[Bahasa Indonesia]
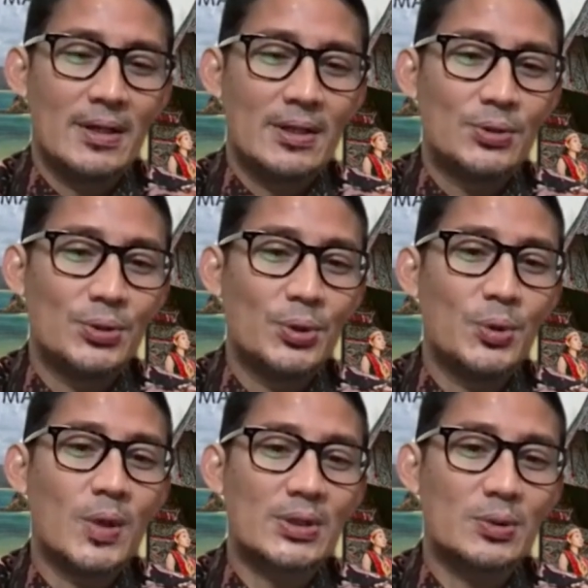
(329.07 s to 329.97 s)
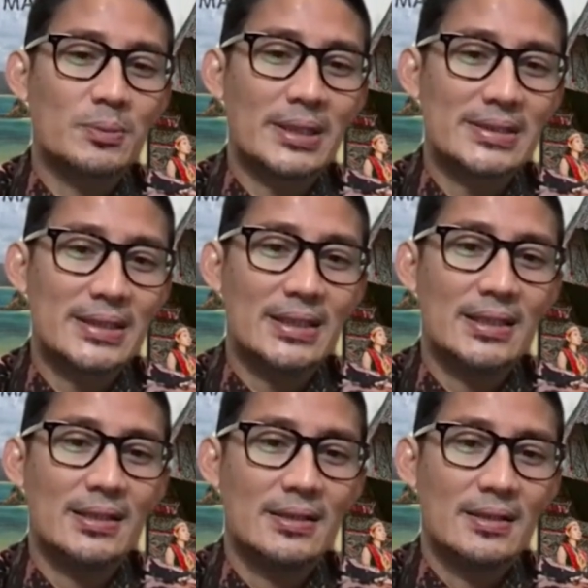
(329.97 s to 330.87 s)
Dulu waktu masih
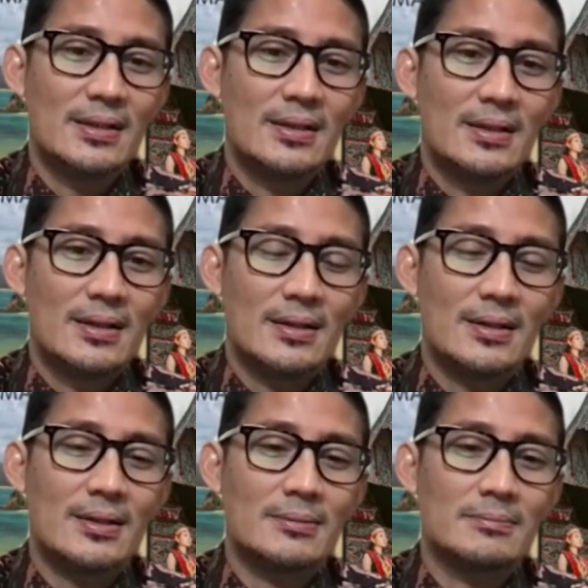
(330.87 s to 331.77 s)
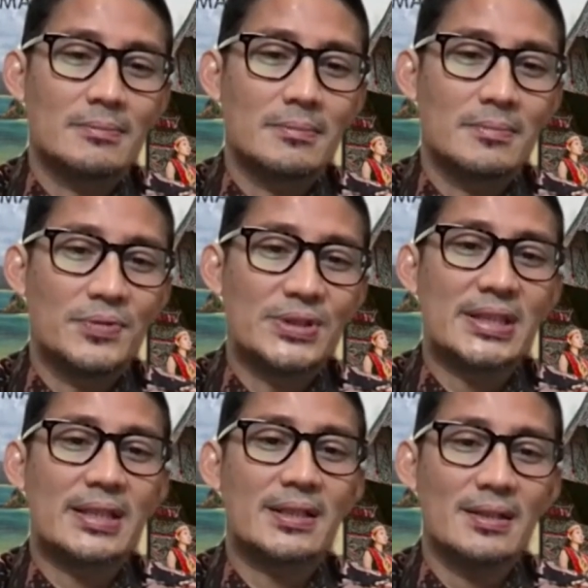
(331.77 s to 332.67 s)
um,
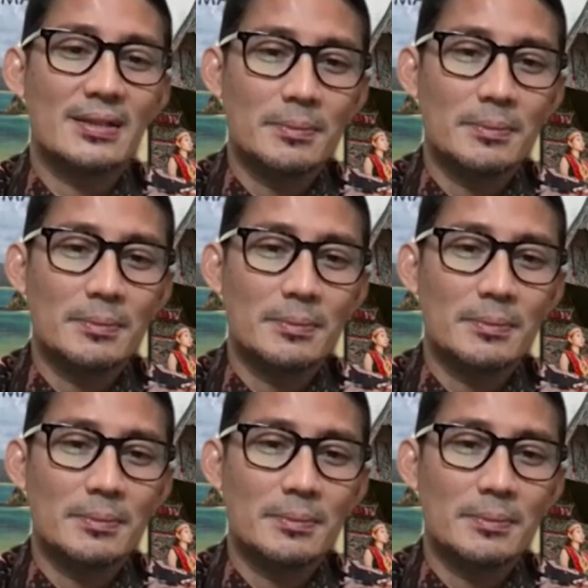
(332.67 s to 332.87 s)
physical,